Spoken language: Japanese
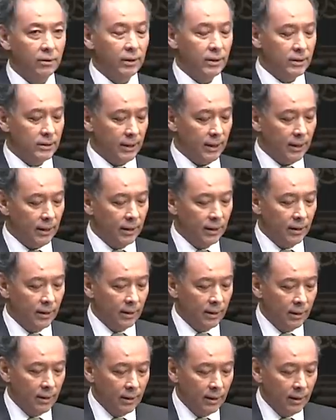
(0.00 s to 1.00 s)
あるんですね。
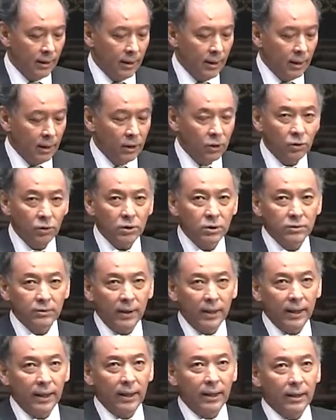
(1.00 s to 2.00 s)
一つ
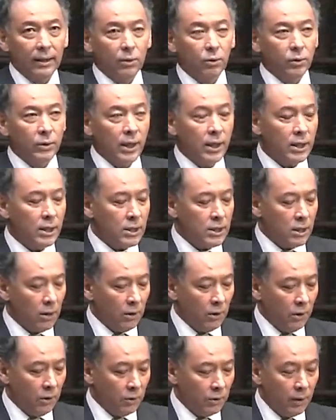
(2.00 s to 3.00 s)
は古代
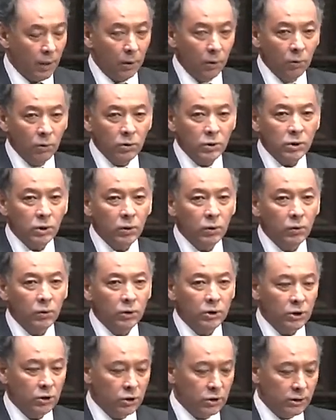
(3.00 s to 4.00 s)
ギリシャにおいて論争
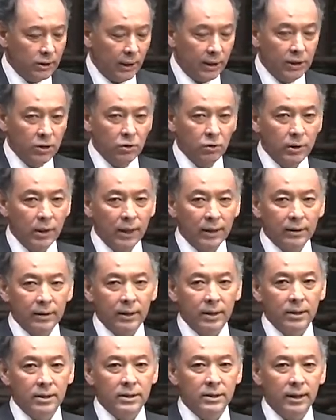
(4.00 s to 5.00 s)
の技術が非常に発
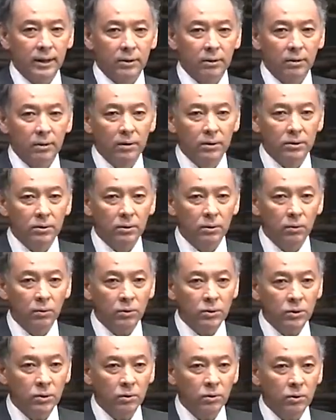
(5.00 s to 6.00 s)
展したとその
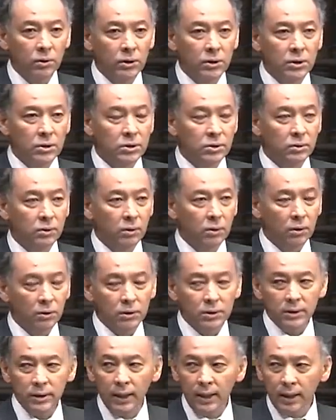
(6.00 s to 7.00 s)
論争の技術
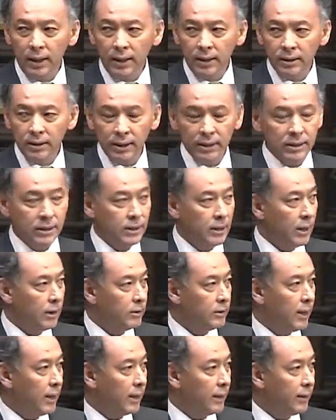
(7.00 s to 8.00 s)
を精錬させてい
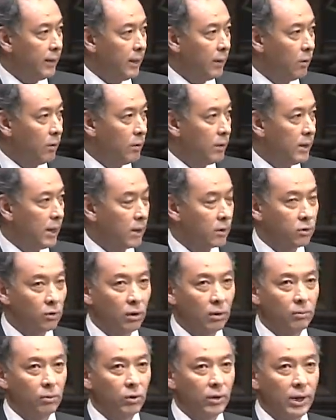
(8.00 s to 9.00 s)
く中で論理学
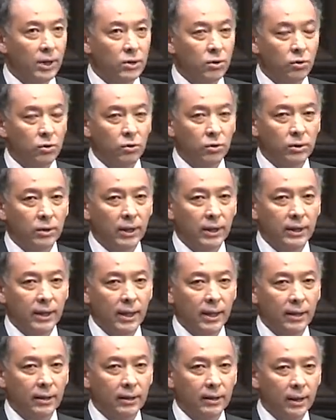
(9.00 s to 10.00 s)
というものが徐々に出来
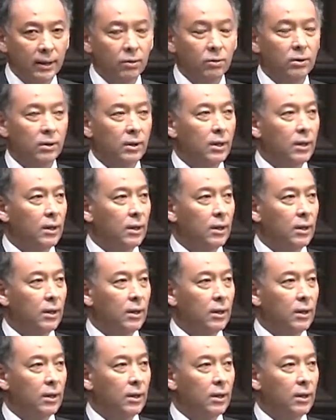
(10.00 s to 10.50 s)
上がったと